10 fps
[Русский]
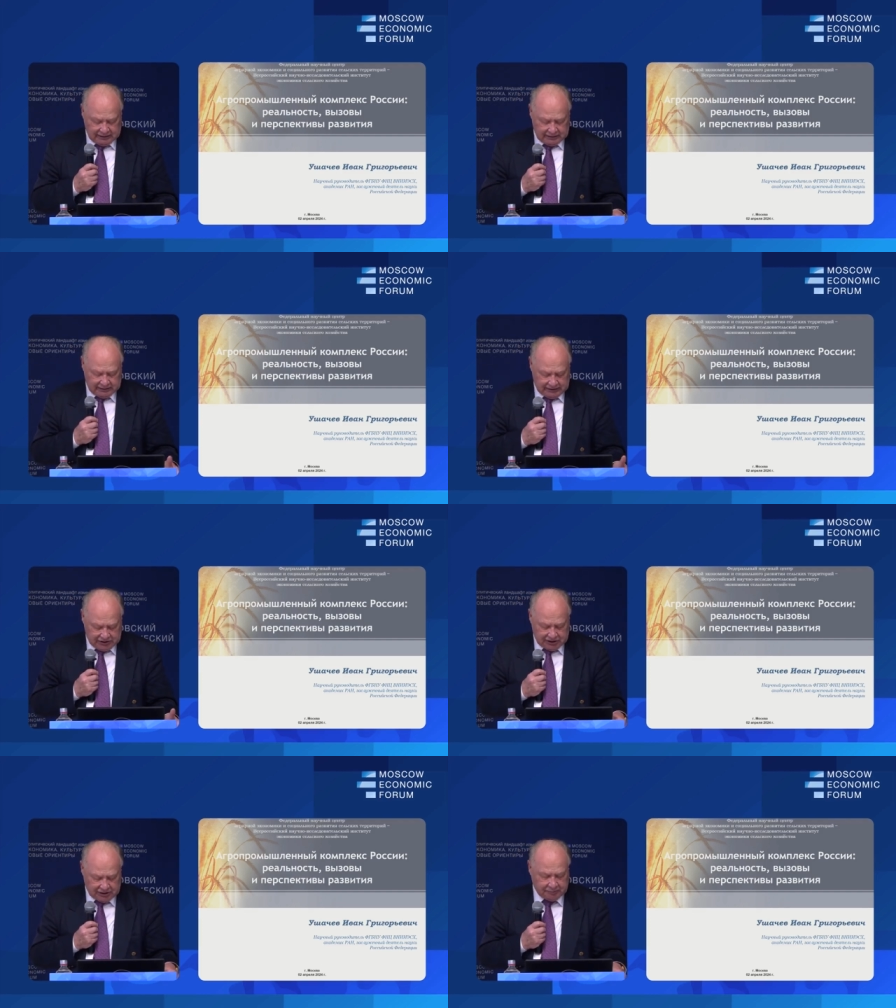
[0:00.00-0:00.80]

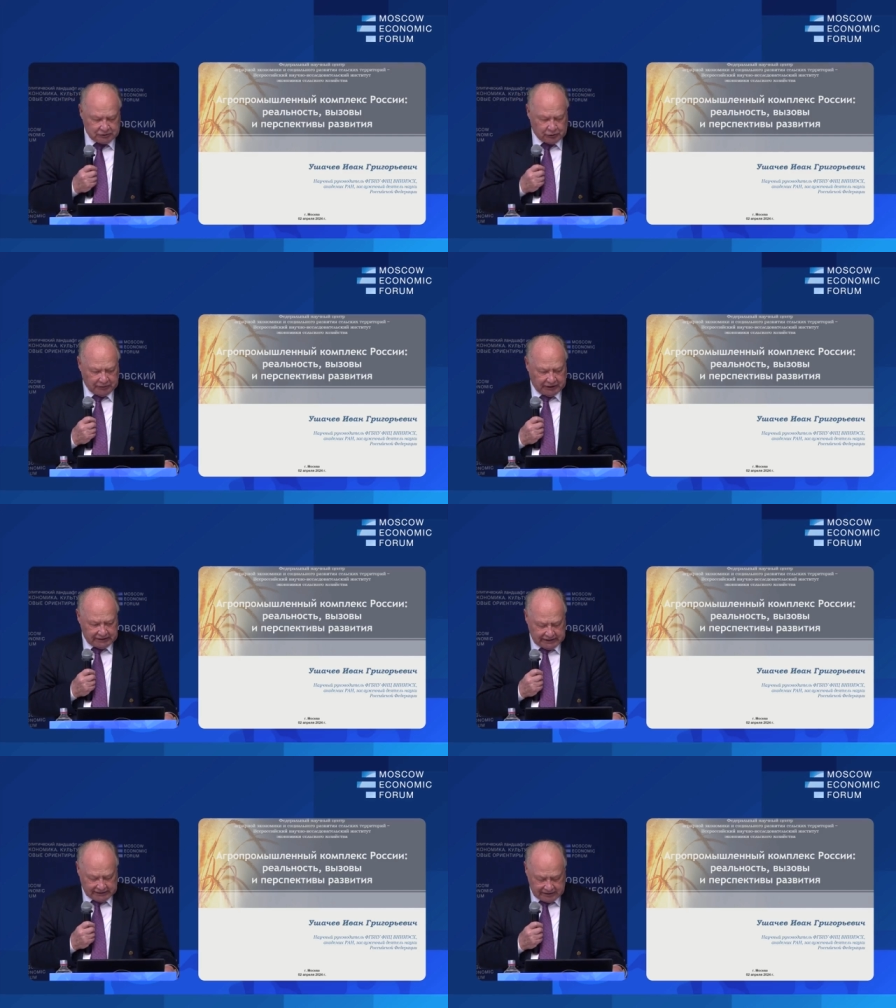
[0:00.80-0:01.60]
личных подсобных
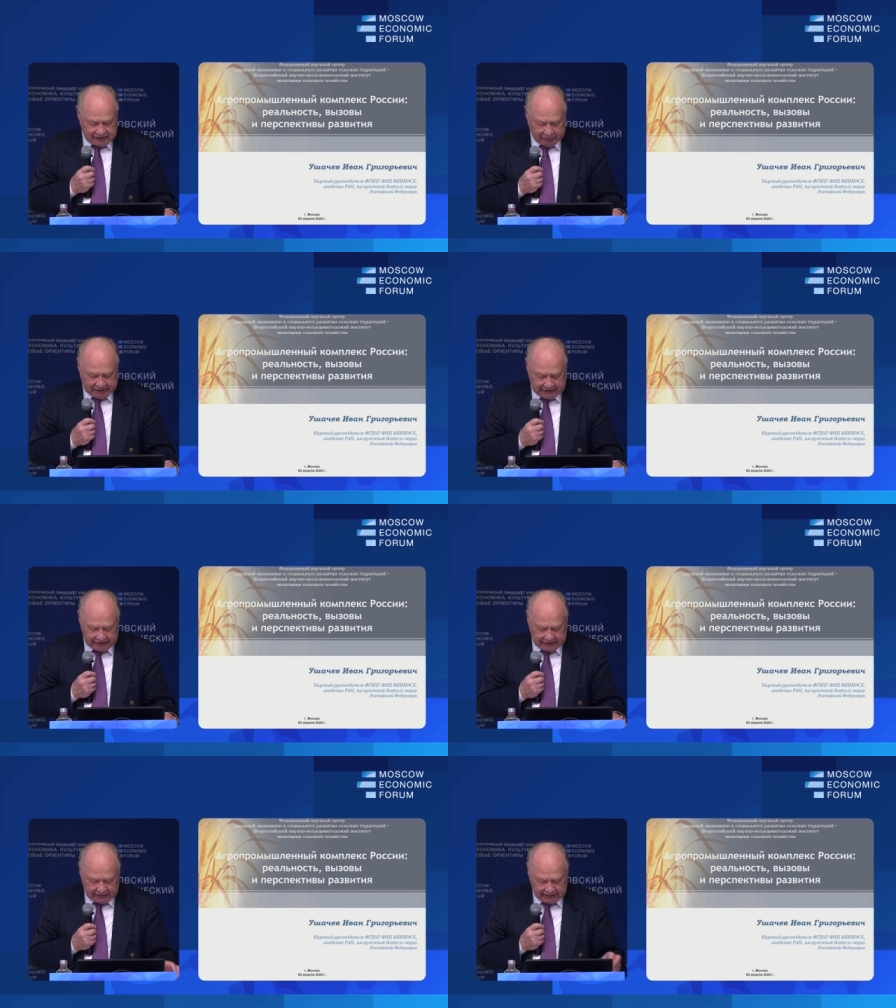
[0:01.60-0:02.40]
хозяйств за
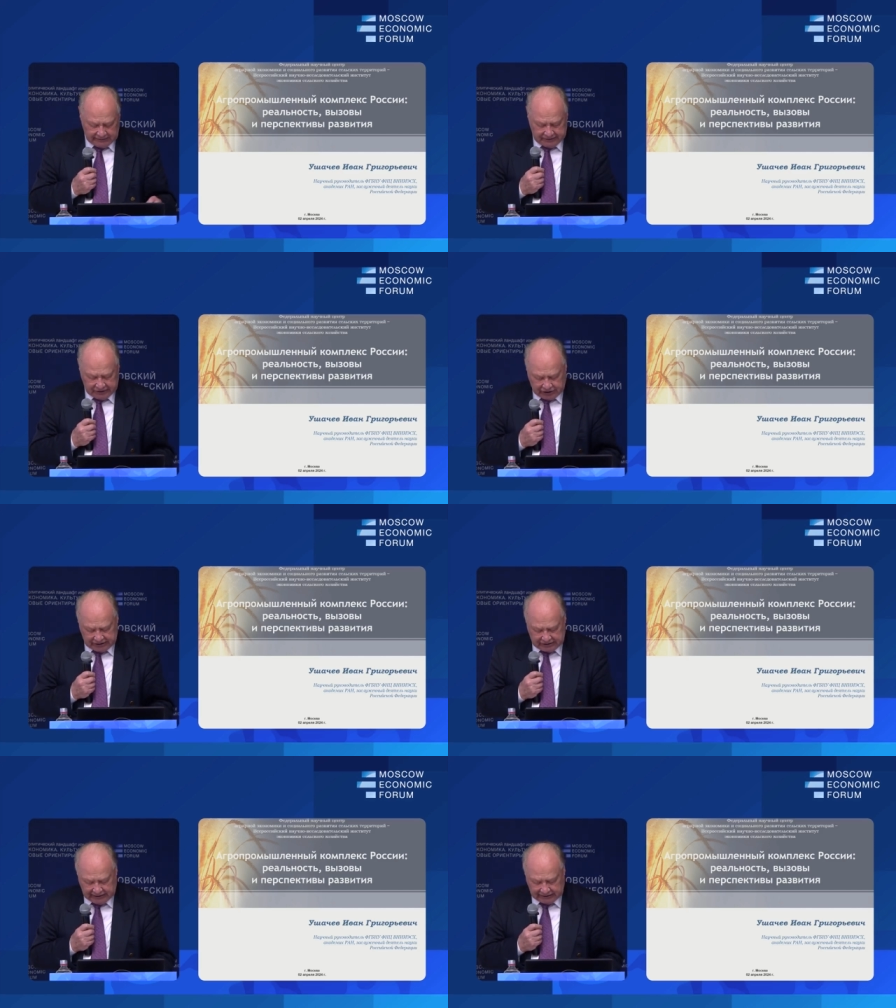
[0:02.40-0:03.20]
последние
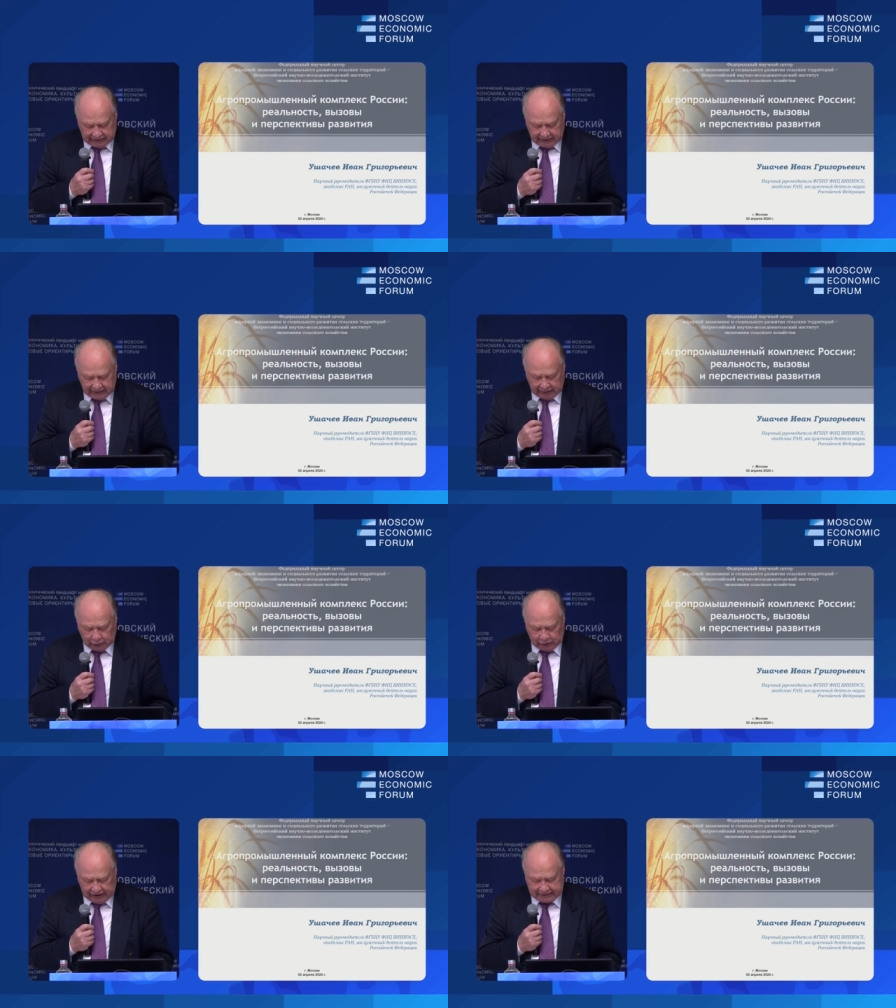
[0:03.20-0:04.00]
6 лет
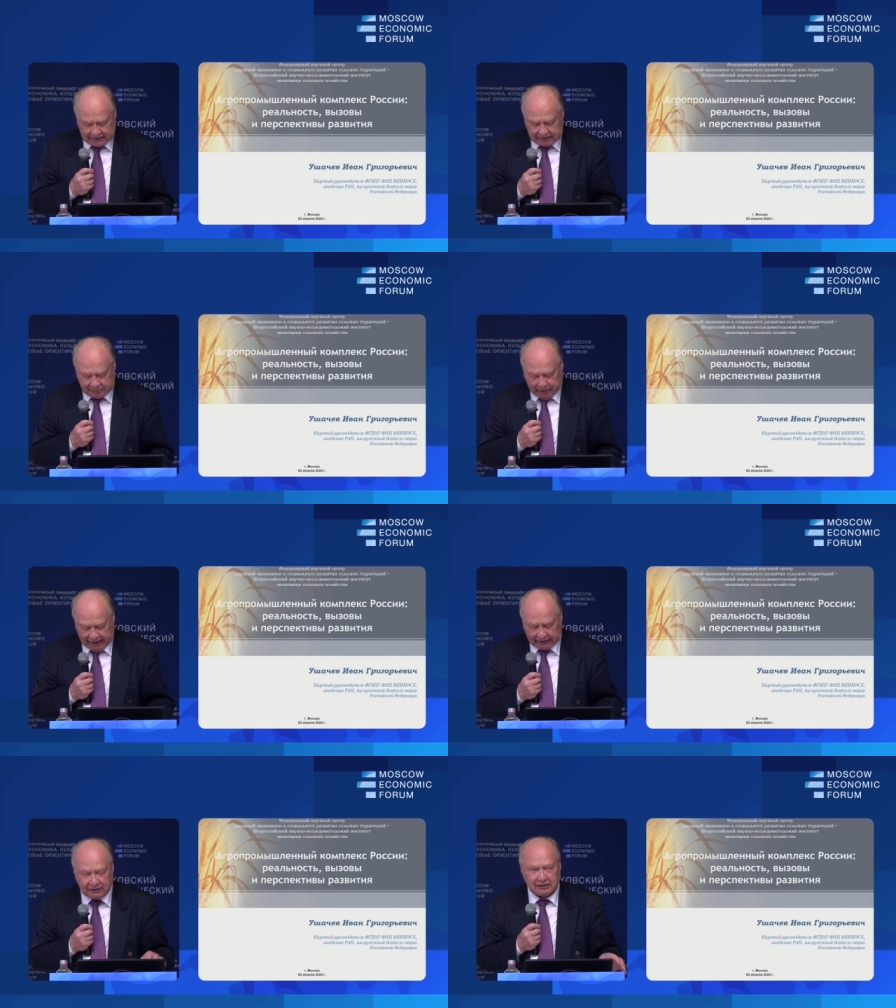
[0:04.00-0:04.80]
наблюдался
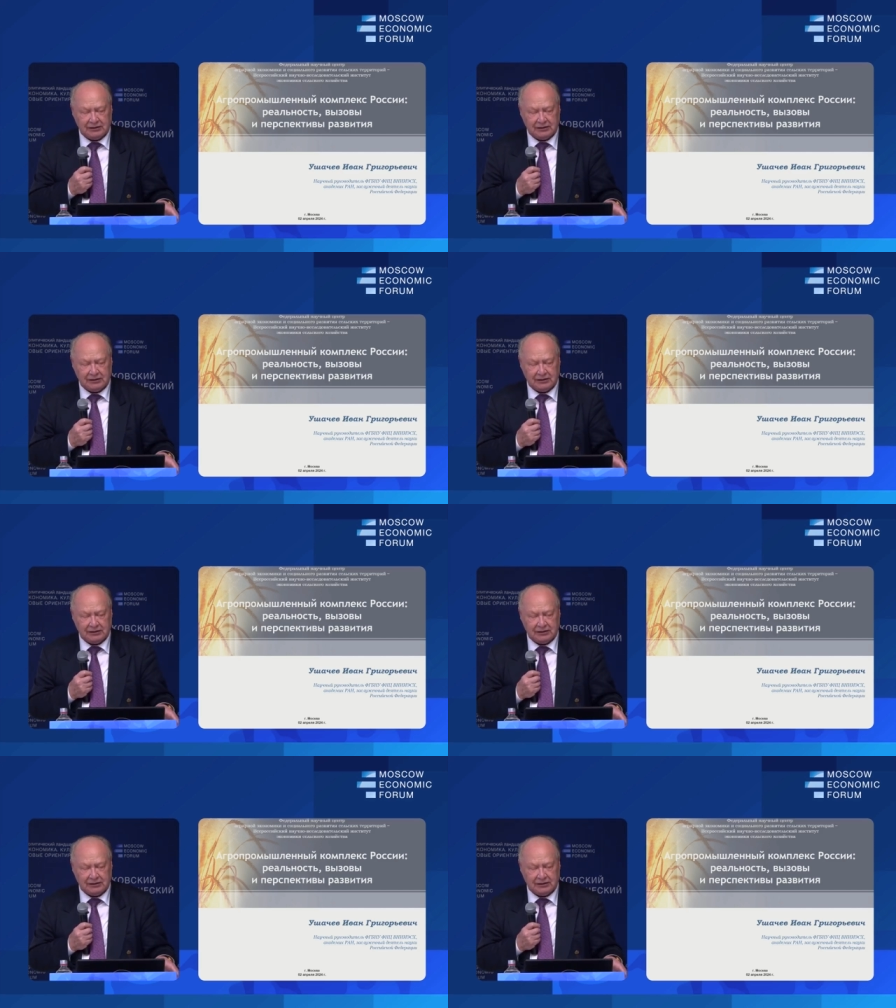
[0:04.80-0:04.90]
спад